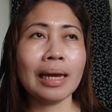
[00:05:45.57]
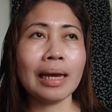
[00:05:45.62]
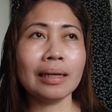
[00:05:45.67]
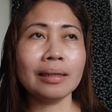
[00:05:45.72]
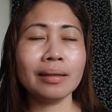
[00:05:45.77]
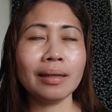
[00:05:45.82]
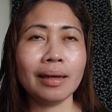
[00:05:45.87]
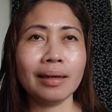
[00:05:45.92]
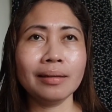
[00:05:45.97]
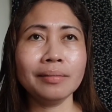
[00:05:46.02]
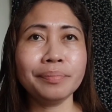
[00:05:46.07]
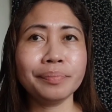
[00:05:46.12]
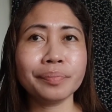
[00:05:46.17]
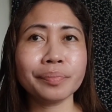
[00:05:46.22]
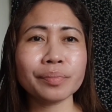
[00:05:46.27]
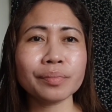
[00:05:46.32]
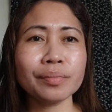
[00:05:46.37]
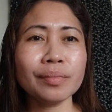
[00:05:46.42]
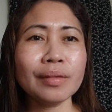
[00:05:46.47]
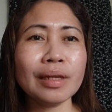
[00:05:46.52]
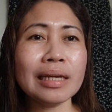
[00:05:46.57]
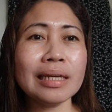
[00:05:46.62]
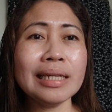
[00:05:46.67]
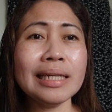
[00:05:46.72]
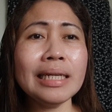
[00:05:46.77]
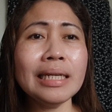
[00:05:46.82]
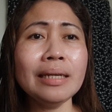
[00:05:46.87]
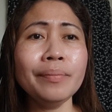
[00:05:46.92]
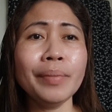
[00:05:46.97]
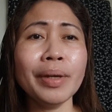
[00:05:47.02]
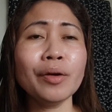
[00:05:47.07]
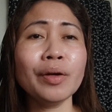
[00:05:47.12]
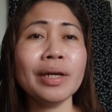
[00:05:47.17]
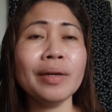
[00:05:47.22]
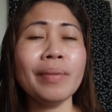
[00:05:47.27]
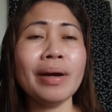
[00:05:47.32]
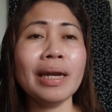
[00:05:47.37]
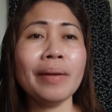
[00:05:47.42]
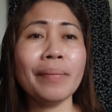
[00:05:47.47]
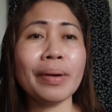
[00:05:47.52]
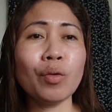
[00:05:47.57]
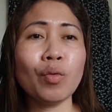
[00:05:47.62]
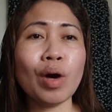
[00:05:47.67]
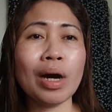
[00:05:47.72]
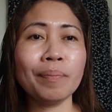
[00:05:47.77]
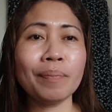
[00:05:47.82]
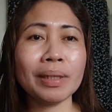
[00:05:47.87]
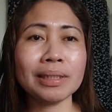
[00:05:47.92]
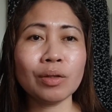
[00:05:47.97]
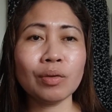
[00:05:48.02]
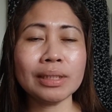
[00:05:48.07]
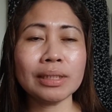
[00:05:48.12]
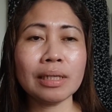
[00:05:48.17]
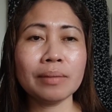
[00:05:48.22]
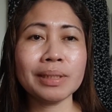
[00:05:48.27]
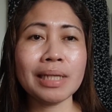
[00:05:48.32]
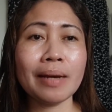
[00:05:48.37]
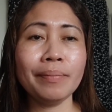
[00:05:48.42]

And then, di merong iba na baguhan pa sa WhatsApp.